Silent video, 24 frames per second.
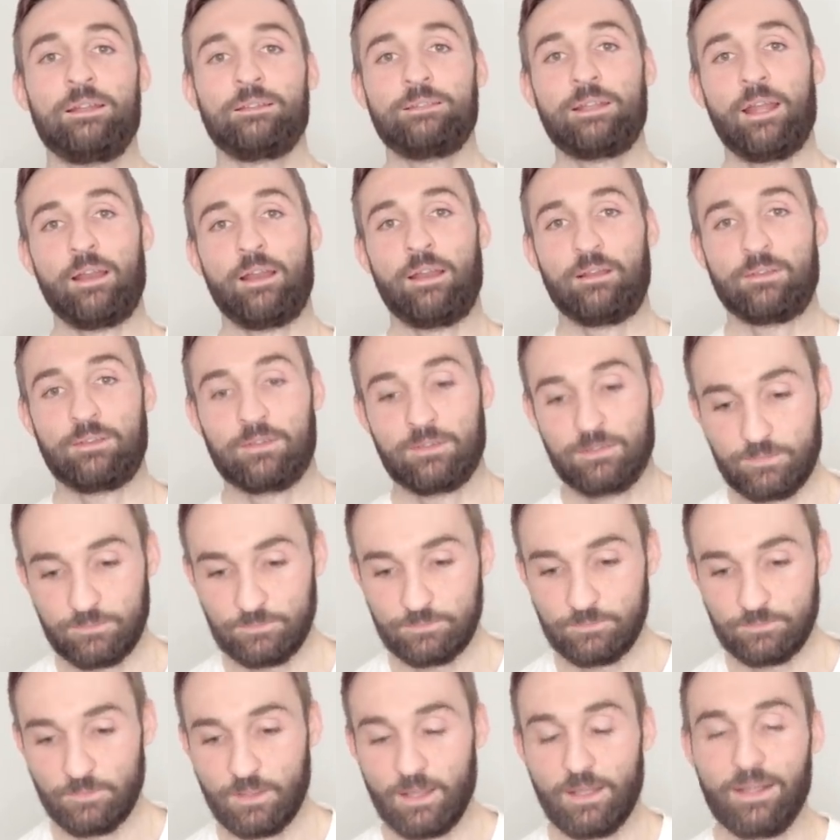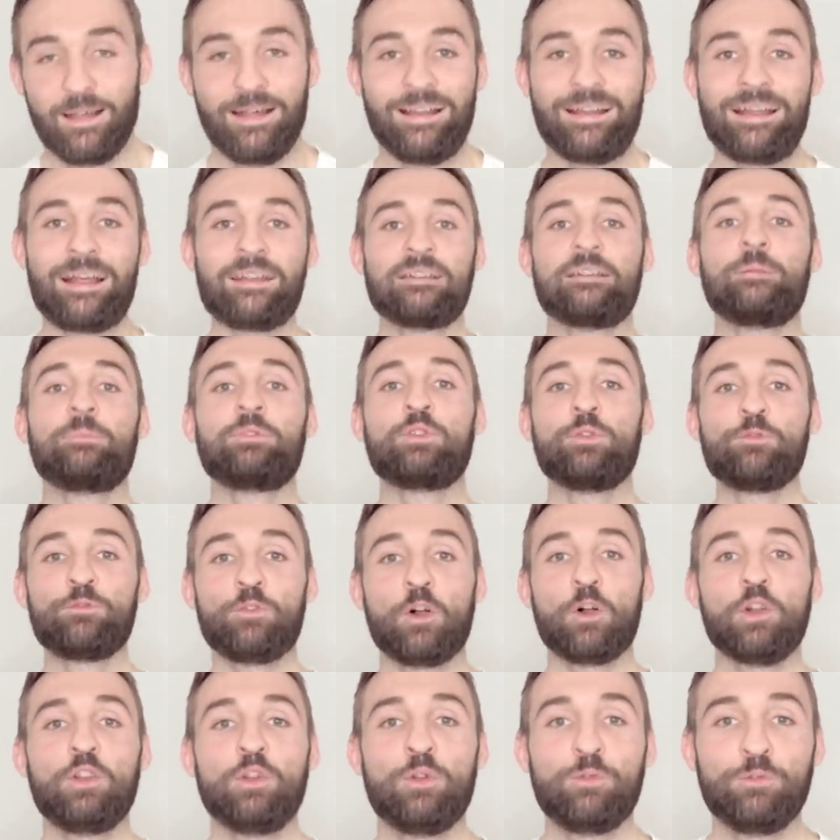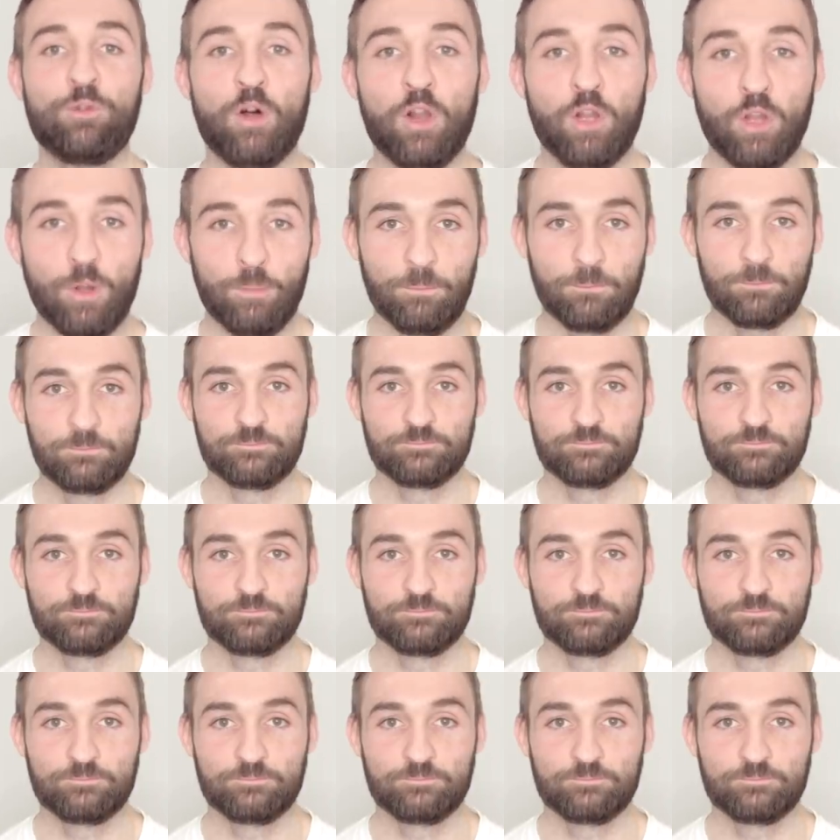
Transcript: Teraz, razem z tą wolną wolą,